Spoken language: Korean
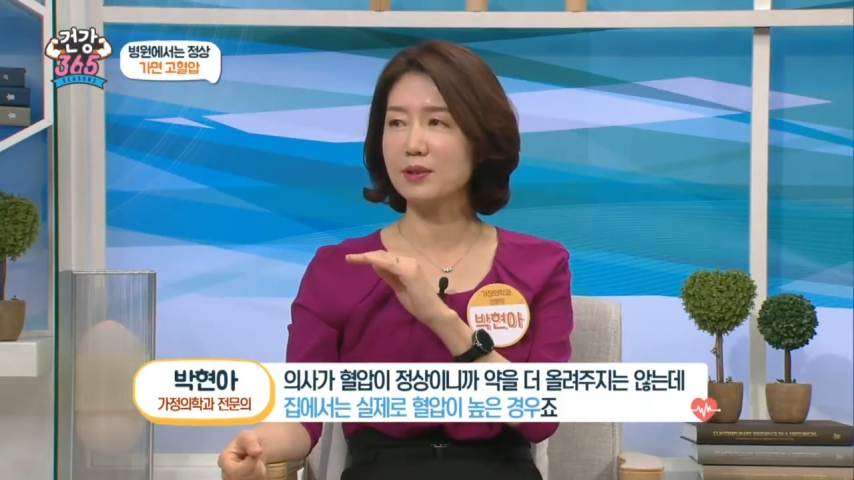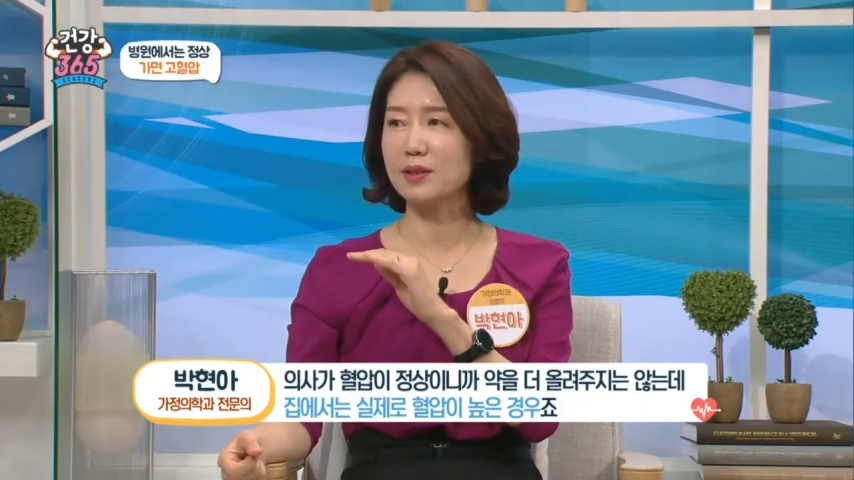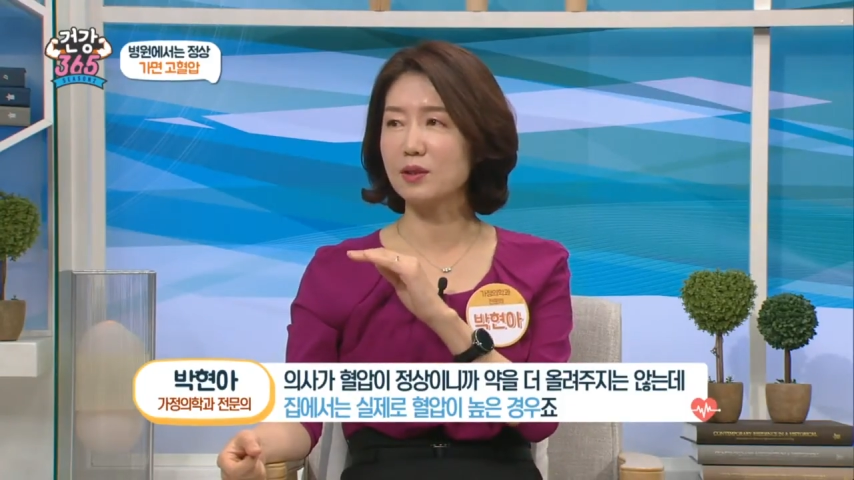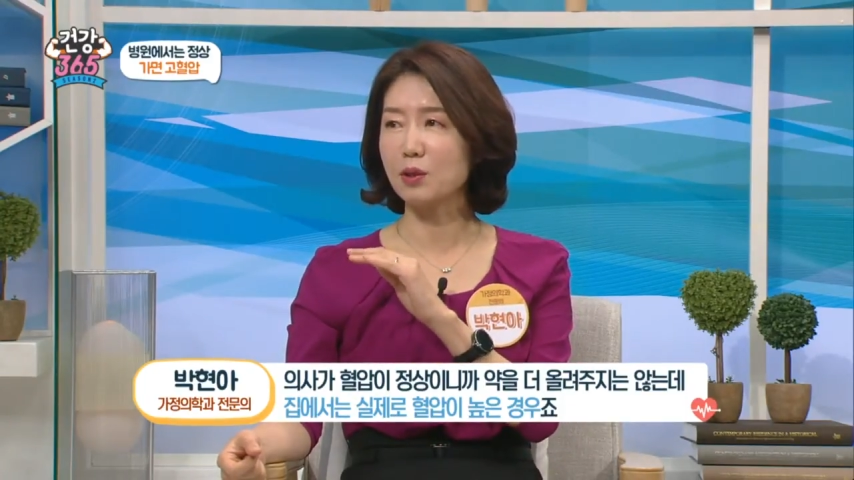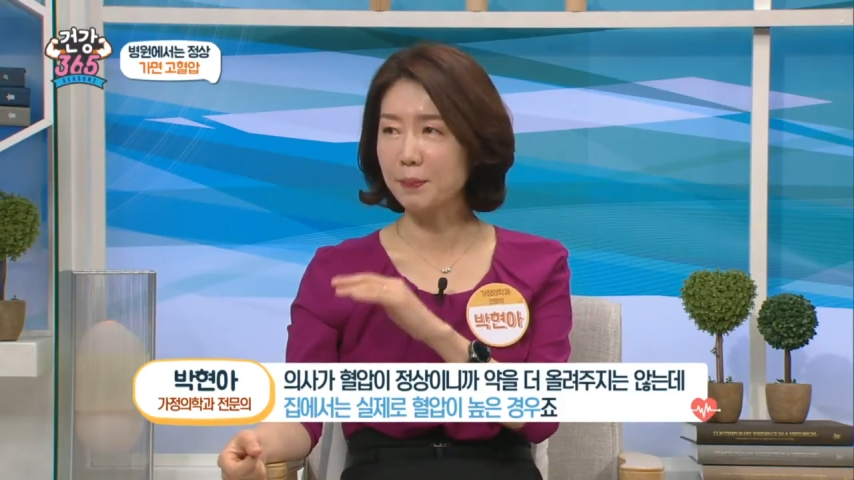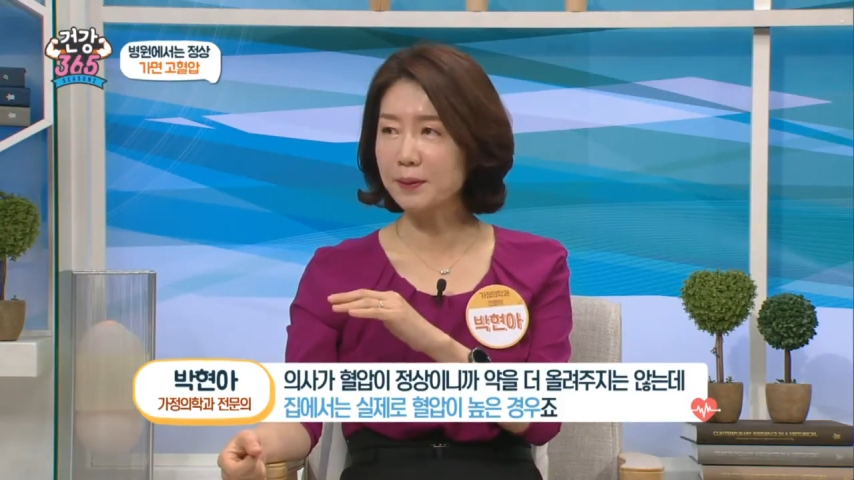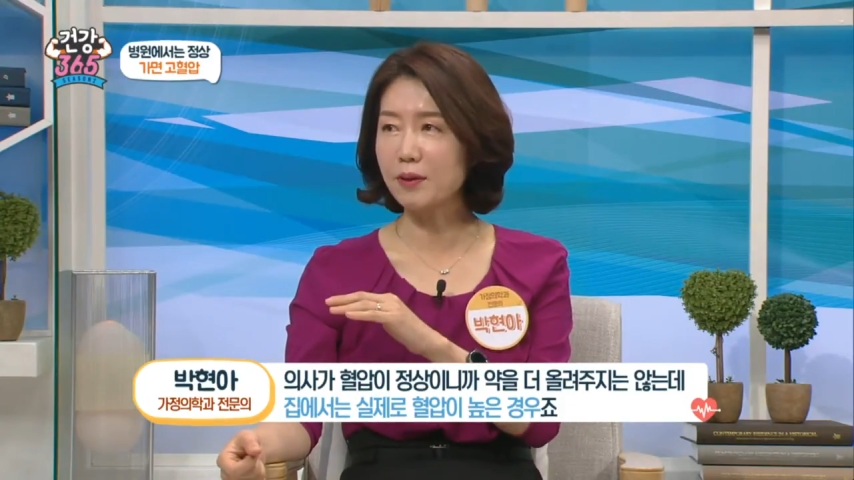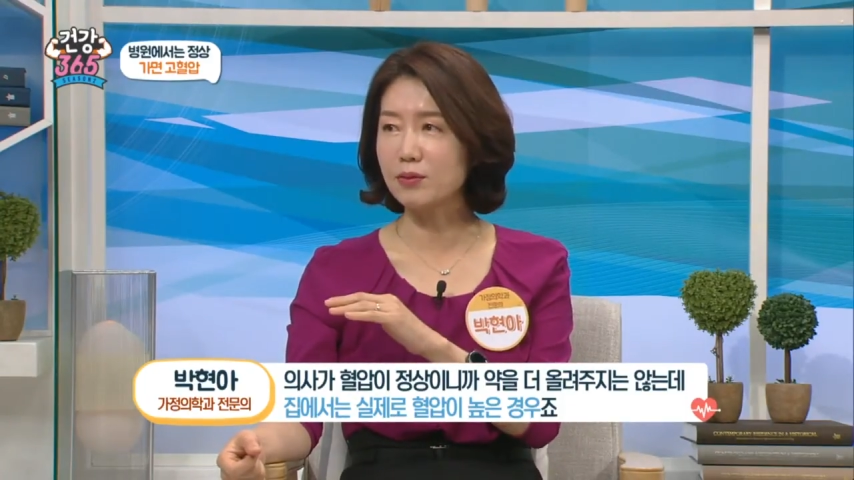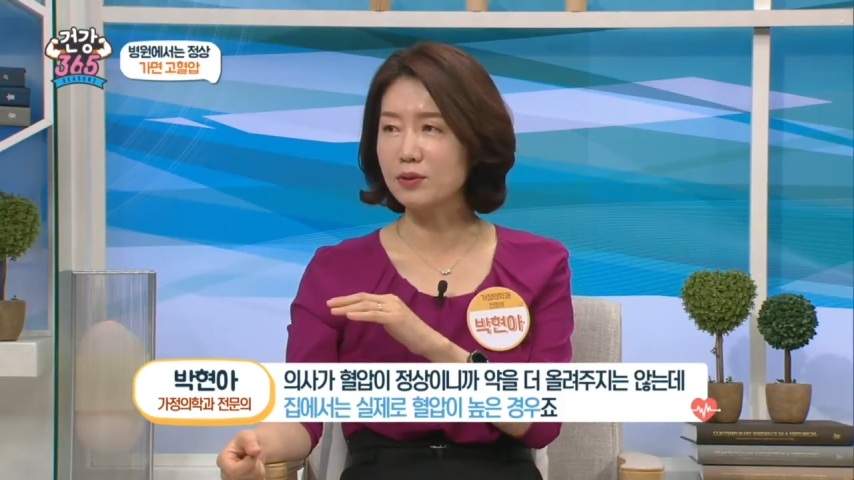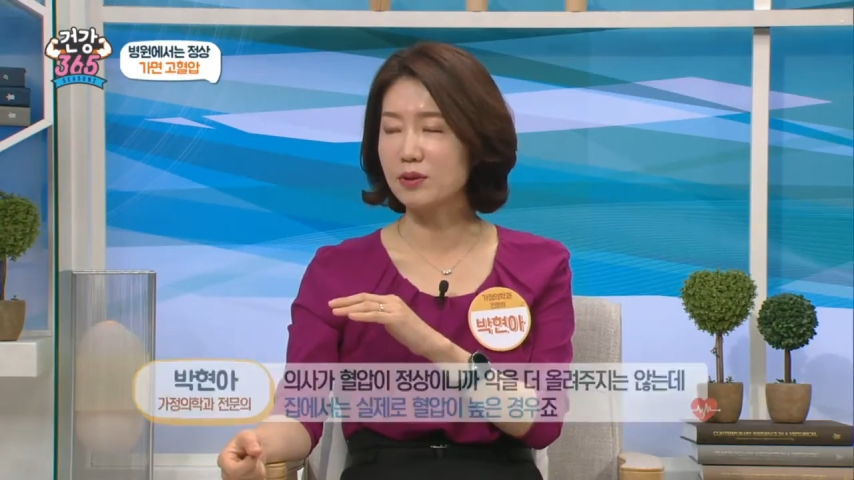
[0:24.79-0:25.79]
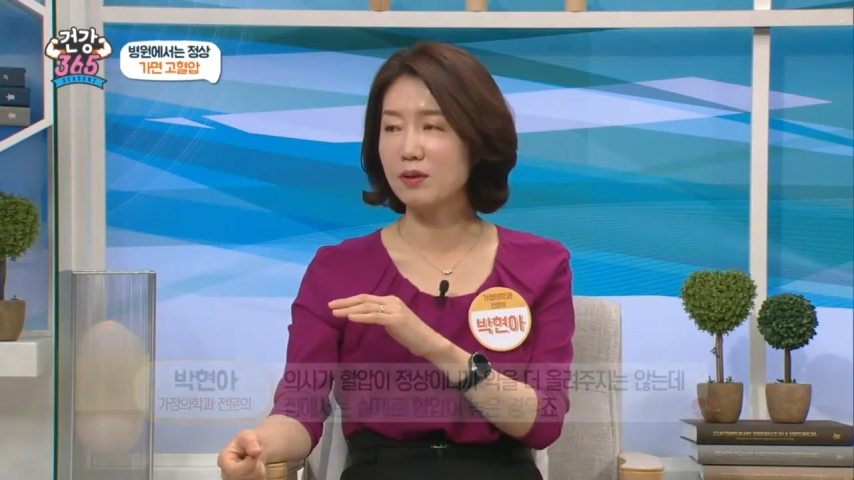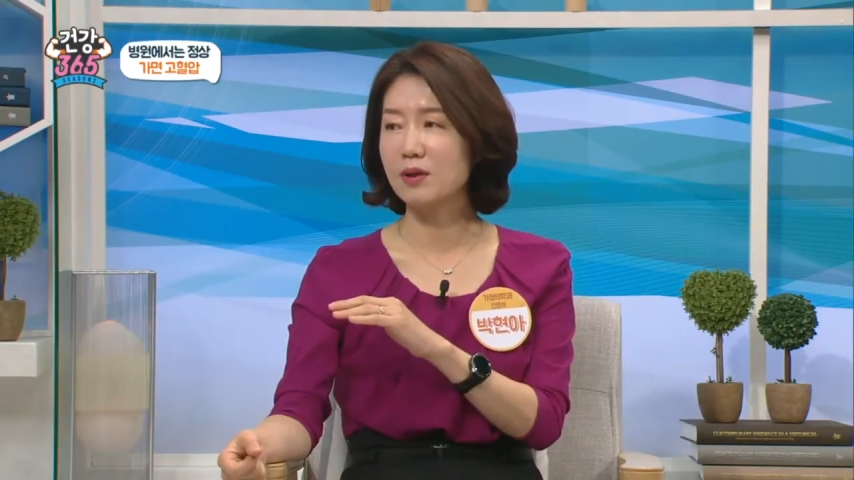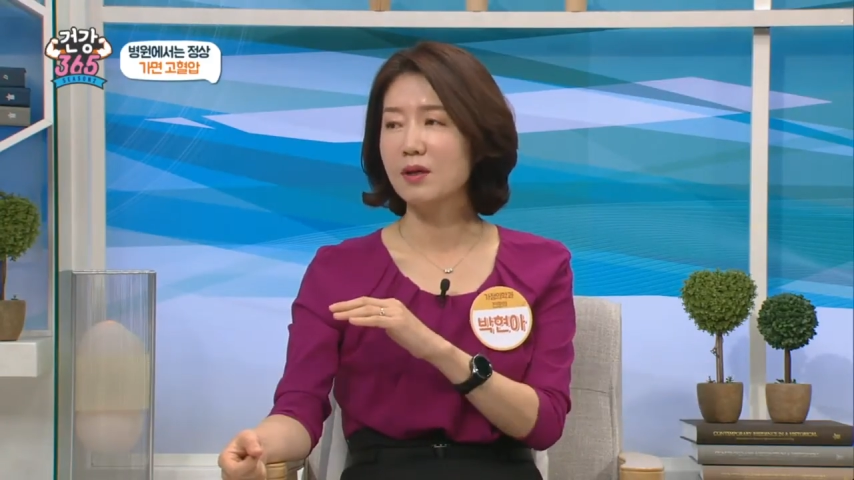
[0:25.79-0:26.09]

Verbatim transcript: 굉장히 높은 경우죠. 음.